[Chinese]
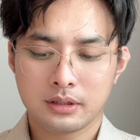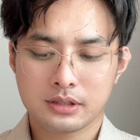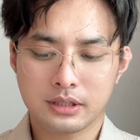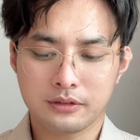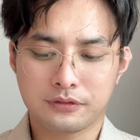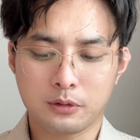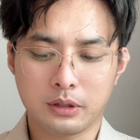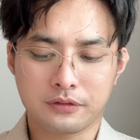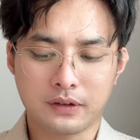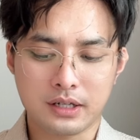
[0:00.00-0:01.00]
政府
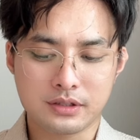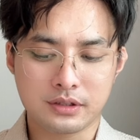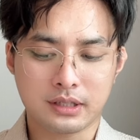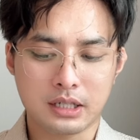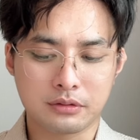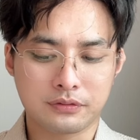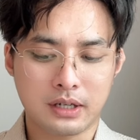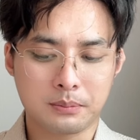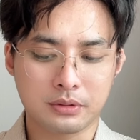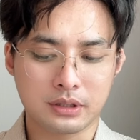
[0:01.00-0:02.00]
为反制大陆
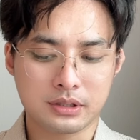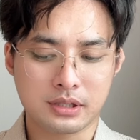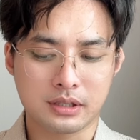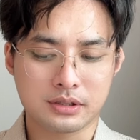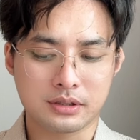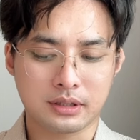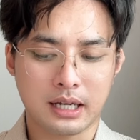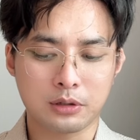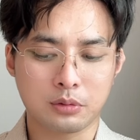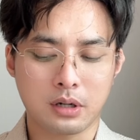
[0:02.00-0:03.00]
发布的《惩治
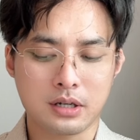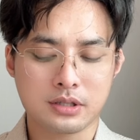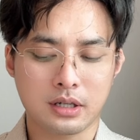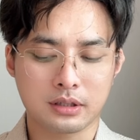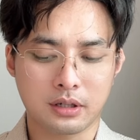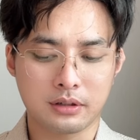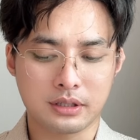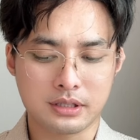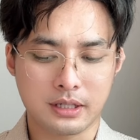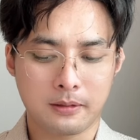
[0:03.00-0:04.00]
台独二十二条
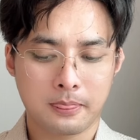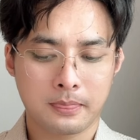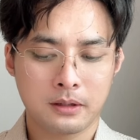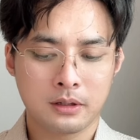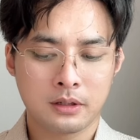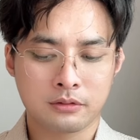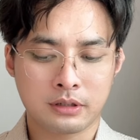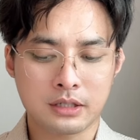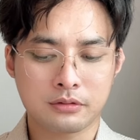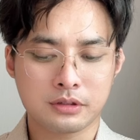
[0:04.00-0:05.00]
意见》，
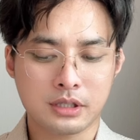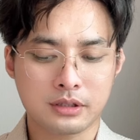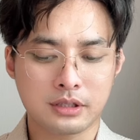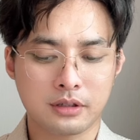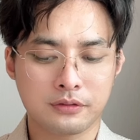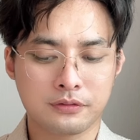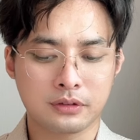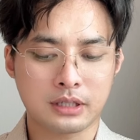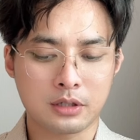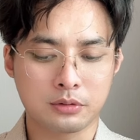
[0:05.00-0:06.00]
传出将提高赴
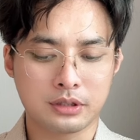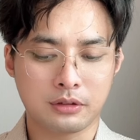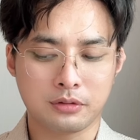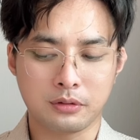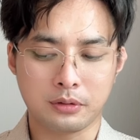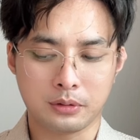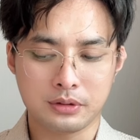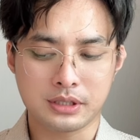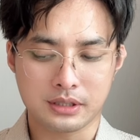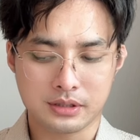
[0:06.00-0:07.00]
大陆地区旅游
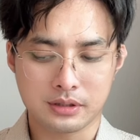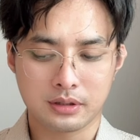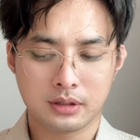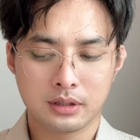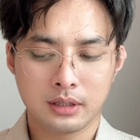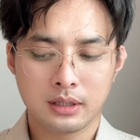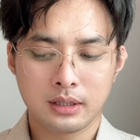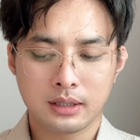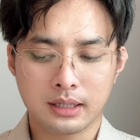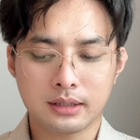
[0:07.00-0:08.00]
警示，
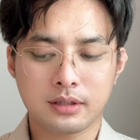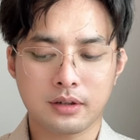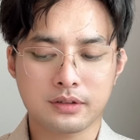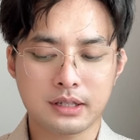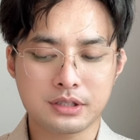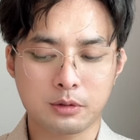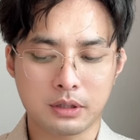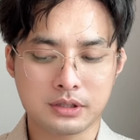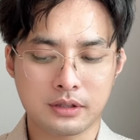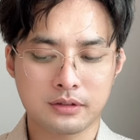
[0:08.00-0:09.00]
连跳三级
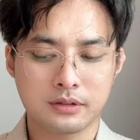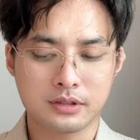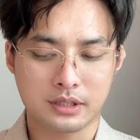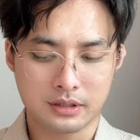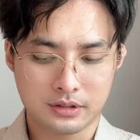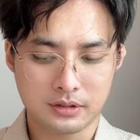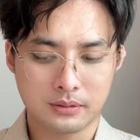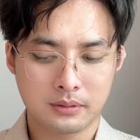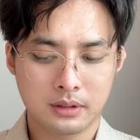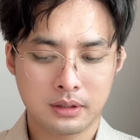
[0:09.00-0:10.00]
为橙色警示。
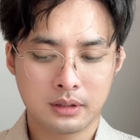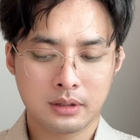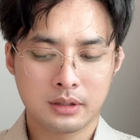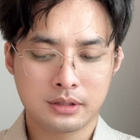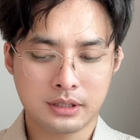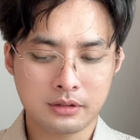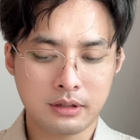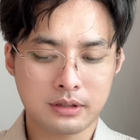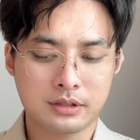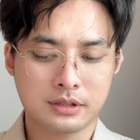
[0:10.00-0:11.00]
行政
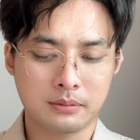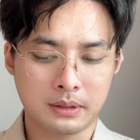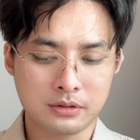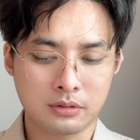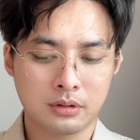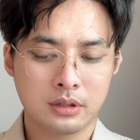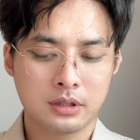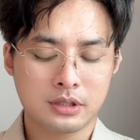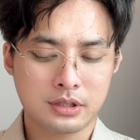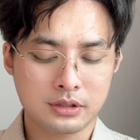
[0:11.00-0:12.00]
院提醒民众
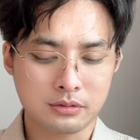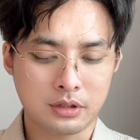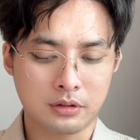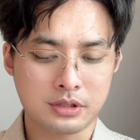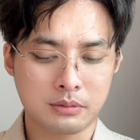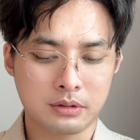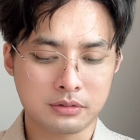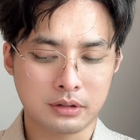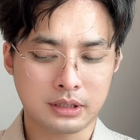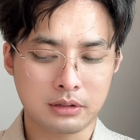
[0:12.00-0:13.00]
慎重考虑前往
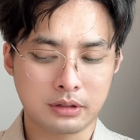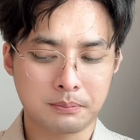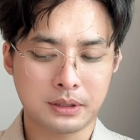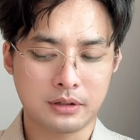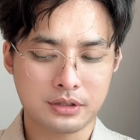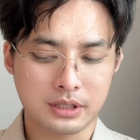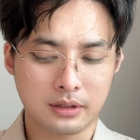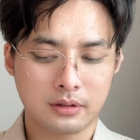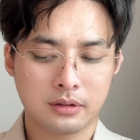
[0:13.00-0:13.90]
中国大陆的必要性。